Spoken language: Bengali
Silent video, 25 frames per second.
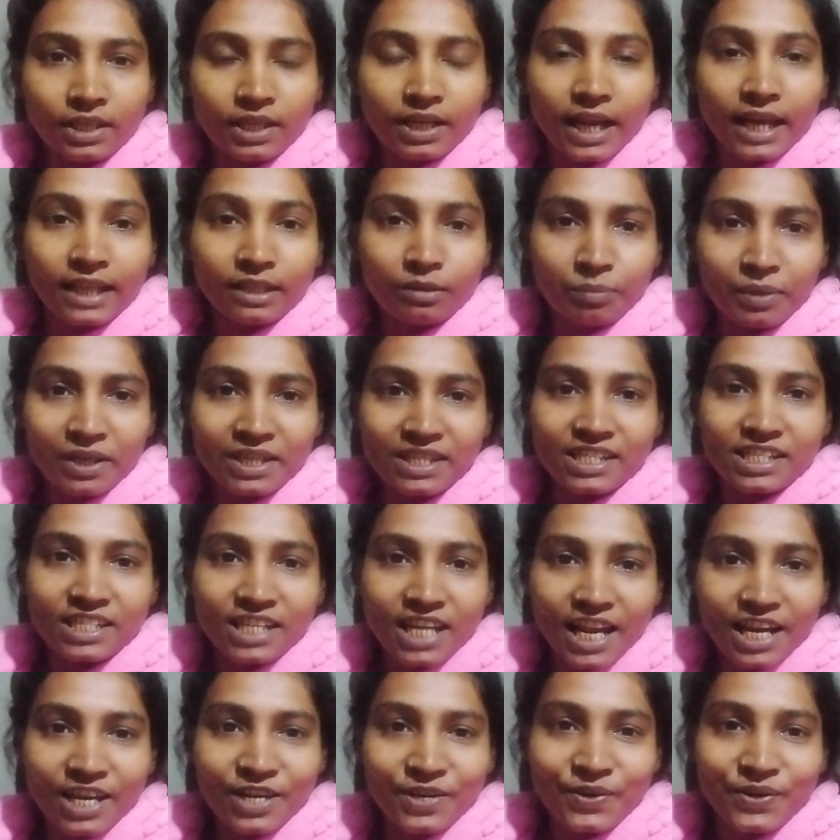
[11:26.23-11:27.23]
রাত বাজে
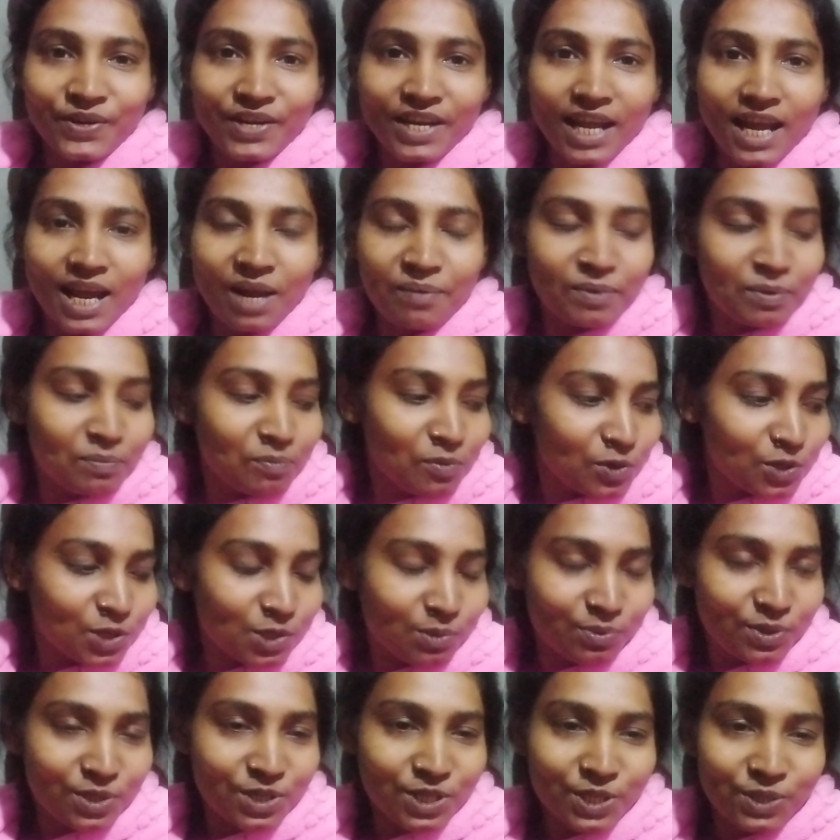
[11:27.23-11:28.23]
সাড়ে নটা আমি বসে
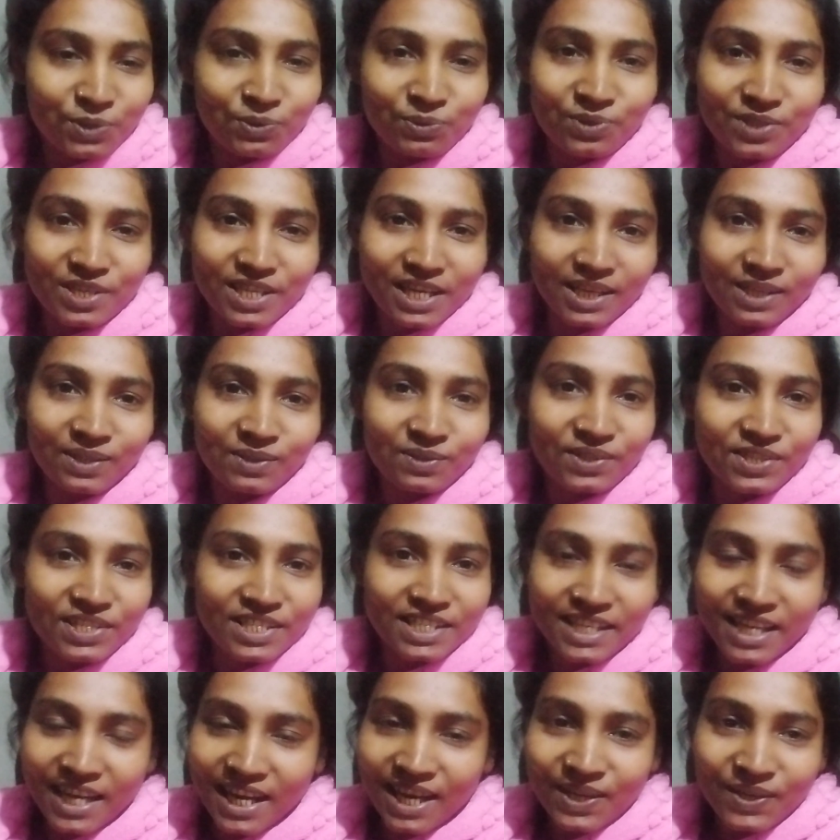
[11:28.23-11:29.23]
বসে দুধ জাল
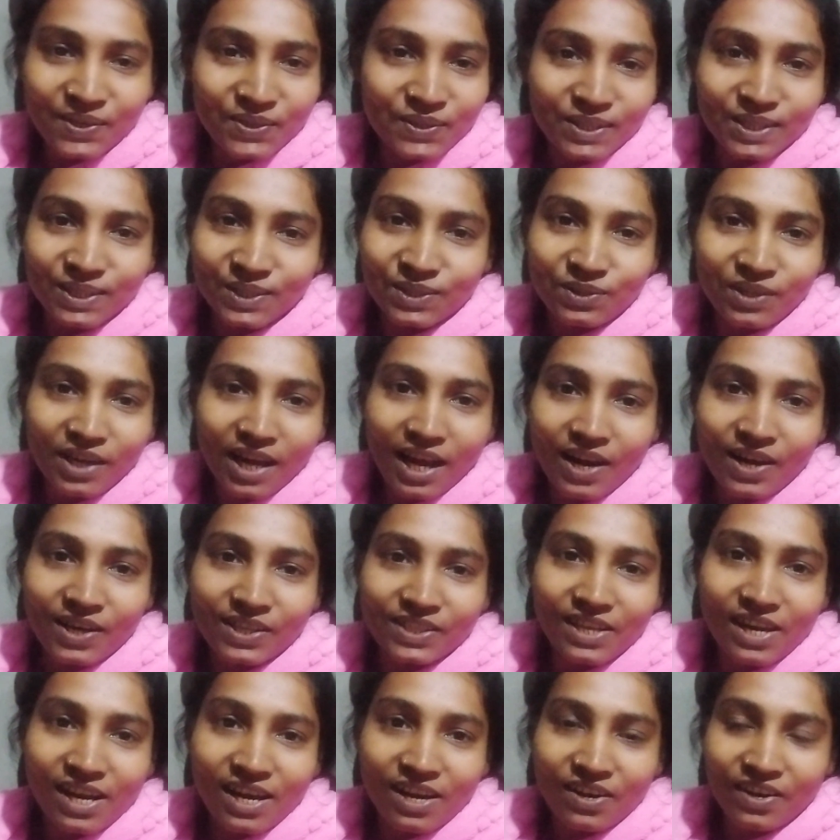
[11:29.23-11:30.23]
করছি এখনও কিন্তু খাওয়া
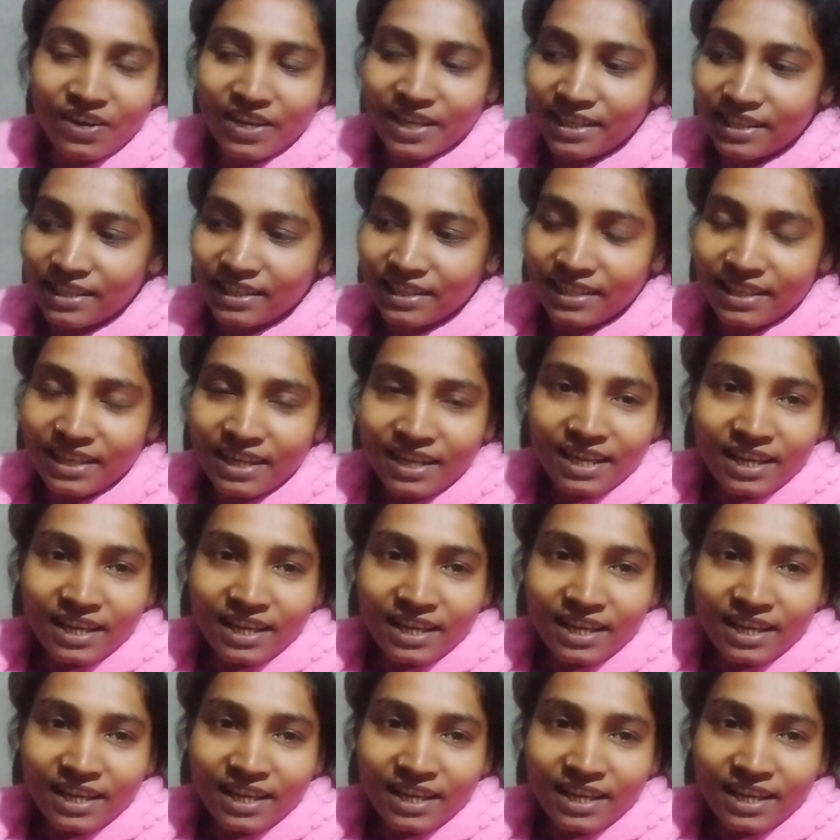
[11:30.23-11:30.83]
দাওয়া হয়নি